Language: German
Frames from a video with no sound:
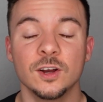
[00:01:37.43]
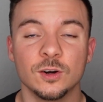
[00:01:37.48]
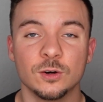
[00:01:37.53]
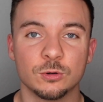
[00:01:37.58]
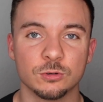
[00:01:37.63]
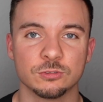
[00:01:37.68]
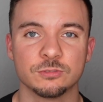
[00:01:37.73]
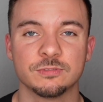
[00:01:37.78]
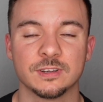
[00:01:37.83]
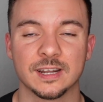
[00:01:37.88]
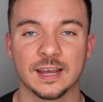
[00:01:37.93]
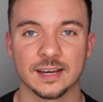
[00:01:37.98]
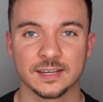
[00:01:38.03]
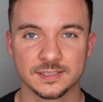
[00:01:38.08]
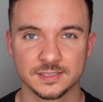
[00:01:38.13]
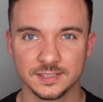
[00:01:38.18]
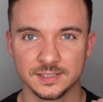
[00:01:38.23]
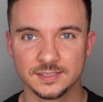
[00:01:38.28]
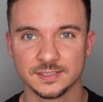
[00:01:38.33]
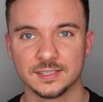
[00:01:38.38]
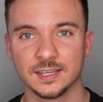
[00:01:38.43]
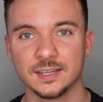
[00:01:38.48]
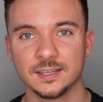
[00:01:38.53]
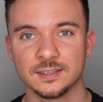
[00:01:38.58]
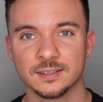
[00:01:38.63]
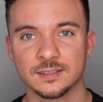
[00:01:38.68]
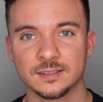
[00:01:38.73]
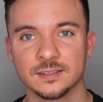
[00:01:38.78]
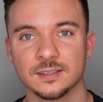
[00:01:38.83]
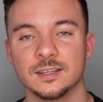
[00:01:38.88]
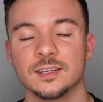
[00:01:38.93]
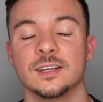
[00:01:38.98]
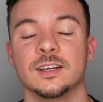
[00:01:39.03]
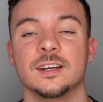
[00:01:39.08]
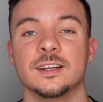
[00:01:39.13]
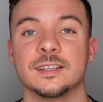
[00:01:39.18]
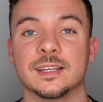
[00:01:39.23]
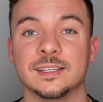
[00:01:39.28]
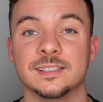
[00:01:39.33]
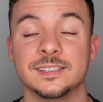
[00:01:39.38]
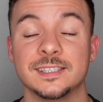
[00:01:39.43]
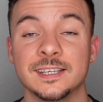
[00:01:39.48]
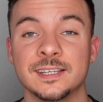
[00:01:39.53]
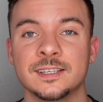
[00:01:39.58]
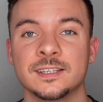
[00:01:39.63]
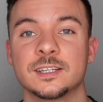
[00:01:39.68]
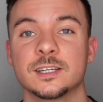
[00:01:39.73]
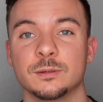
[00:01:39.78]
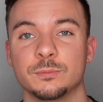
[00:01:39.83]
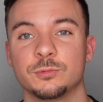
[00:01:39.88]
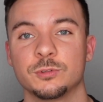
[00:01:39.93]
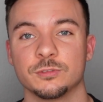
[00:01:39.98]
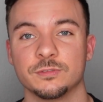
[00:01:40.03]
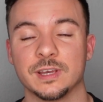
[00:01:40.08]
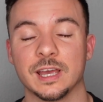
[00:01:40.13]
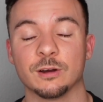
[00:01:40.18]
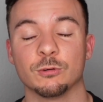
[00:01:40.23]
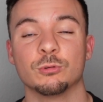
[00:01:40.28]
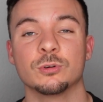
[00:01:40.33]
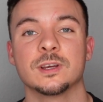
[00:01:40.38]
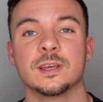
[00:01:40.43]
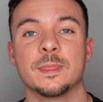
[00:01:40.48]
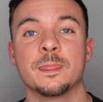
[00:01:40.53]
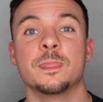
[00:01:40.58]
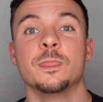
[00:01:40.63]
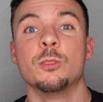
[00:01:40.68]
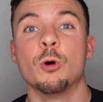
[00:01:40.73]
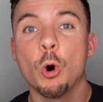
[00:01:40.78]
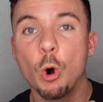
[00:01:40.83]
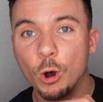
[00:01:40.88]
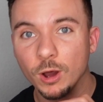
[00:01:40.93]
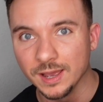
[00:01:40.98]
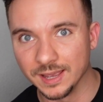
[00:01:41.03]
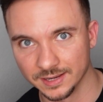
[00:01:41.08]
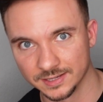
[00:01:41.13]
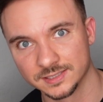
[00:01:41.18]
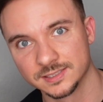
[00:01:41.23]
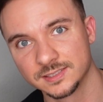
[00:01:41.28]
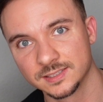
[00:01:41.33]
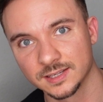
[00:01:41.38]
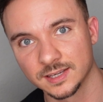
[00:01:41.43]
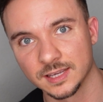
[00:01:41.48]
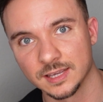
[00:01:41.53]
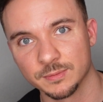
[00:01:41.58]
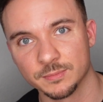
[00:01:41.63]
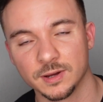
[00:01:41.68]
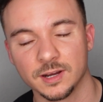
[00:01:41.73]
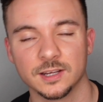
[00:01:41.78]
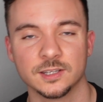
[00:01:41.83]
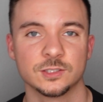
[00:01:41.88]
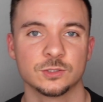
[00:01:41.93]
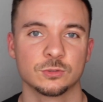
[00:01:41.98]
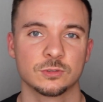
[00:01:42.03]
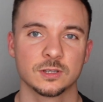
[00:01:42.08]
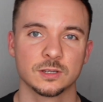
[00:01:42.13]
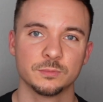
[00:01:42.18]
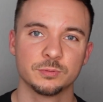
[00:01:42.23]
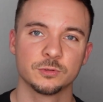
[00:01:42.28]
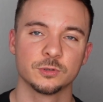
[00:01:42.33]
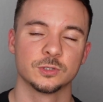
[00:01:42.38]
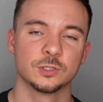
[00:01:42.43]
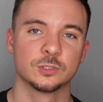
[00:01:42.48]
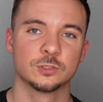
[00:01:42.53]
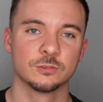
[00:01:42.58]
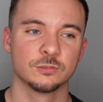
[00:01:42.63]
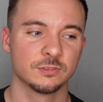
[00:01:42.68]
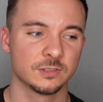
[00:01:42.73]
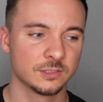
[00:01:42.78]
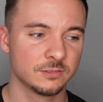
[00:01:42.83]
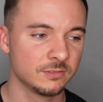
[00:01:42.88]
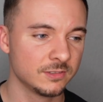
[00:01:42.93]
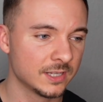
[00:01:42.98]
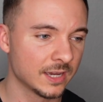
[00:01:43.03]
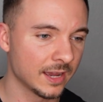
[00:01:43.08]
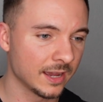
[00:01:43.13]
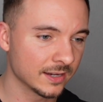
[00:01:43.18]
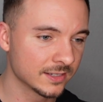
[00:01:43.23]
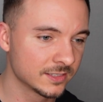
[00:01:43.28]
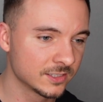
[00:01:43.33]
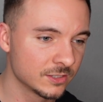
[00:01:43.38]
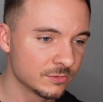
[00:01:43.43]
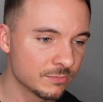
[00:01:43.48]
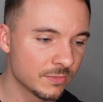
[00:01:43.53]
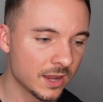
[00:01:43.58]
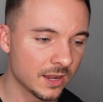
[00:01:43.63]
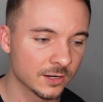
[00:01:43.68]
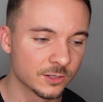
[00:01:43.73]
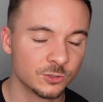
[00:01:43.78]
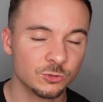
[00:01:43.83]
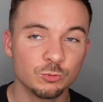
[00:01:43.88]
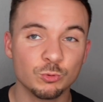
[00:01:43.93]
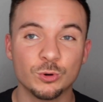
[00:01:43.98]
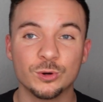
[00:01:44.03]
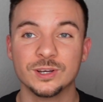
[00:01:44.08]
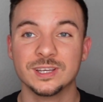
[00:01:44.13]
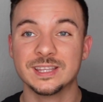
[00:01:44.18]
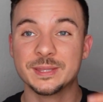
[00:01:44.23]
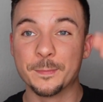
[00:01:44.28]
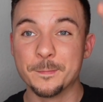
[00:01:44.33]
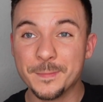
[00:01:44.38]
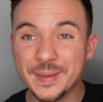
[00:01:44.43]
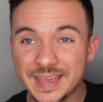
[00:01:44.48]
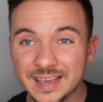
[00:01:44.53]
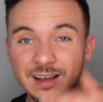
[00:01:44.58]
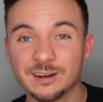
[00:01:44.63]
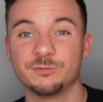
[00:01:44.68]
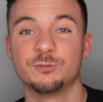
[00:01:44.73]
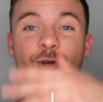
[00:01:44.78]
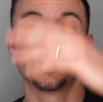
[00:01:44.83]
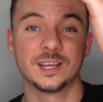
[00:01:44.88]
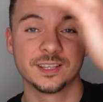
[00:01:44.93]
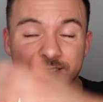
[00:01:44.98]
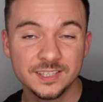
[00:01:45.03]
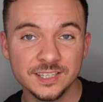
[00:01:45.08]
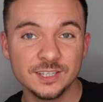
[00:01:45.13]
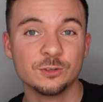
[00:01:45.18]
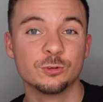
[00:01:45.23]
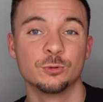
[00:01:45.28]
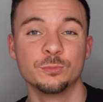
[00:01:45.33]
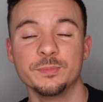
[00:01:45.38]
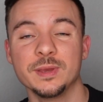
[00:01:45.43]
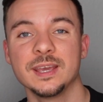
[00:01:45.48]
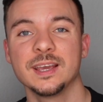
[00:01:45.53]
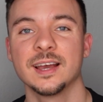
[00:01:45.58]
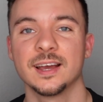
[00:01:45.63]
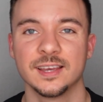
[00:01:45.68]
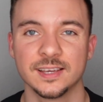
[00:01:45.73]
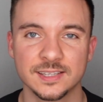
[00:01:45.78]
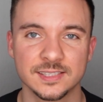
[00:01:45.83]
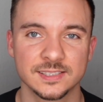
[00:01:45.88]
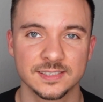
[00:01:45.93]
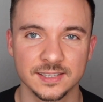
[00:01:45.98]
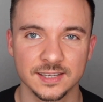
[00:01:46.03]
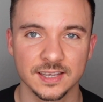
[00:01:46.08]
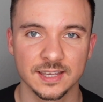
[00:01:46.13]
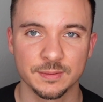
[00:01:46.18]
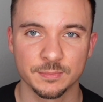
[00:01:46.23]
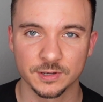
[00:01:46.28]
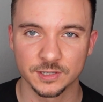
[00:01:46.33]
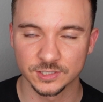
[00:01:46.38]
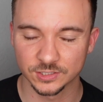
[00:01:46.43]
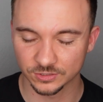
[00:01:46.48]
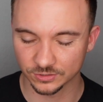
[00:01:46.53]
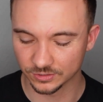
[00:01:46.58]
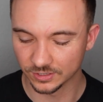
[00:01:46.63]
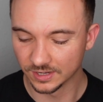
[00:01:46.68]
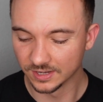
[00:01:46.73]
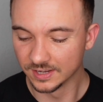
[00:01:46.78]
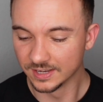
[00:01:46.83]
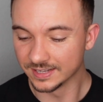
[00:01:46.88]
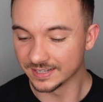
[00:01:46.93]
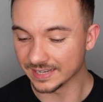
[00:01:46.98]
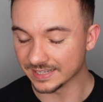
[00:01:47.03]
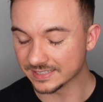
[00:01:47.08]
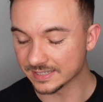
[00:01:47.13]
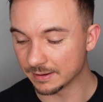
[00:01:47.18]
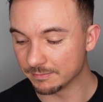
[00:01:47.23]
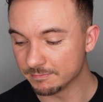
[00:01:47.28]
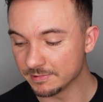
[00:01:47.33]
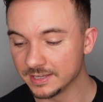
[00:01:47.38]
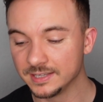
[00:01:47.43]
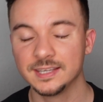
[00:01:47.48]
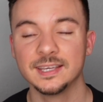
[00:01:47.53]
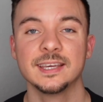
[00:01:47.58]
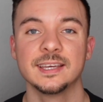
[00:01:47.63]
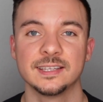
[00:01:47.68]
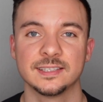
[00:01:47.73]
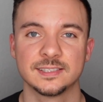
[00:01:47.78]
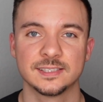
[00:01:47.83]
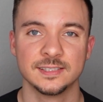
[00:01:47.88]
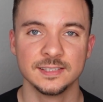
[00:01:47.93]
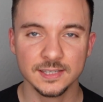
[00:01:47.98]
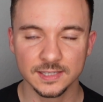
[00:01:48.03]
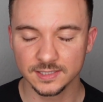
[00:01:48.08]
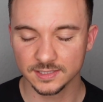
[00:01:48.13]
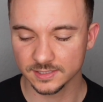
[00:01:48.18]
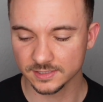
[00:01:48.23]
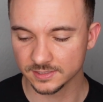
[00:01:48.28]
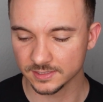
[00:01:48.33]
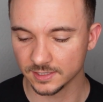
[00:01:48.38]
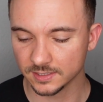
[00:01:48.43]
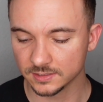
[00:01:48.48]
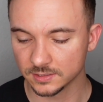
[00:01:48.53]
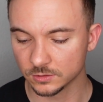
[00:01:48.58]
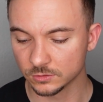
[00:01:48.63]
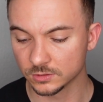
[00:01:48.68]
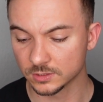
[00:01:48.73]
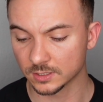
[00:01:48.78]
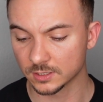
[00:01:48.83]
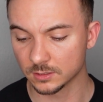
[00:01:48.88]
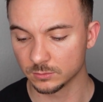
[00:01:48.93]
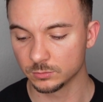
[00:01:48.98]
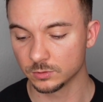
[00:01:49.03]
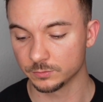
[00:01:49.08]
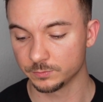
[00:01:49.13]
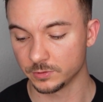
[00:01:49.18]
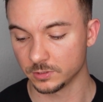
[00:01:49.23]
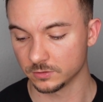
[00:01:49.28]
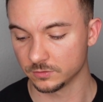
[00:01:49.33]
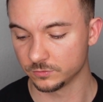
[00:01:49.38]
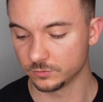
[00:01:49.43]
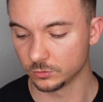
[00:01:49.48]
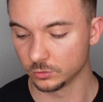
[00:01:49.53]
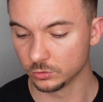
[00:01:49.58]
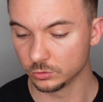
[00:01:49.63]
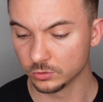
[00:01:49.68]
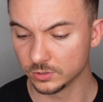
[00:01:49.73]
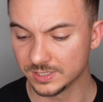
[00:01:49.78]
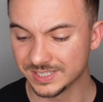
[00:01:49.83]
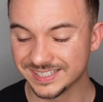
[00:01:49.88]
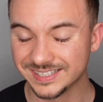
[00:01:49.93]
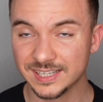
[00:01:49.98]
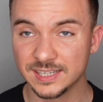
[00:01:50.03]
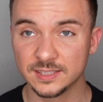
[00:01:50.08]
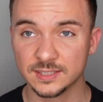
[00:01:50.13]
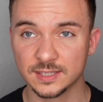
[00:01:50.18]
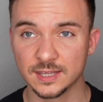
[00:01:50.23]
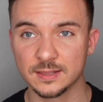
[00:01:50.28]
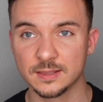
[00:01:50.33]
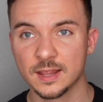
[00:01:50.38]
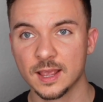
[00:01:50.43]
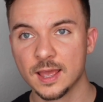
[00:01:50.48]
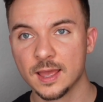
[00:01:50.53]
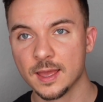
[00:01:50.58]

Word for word: Und wenn Aktien sinken, dann sinken Kryptowährungen noch extremer. Also Krypto ist sowas wie der Aktienmarkt, nur in mega volatil und mega extrem. Also das haben wir hier jetzt nicht gesehen, denn unser Krypto-Portfolio ist nicht den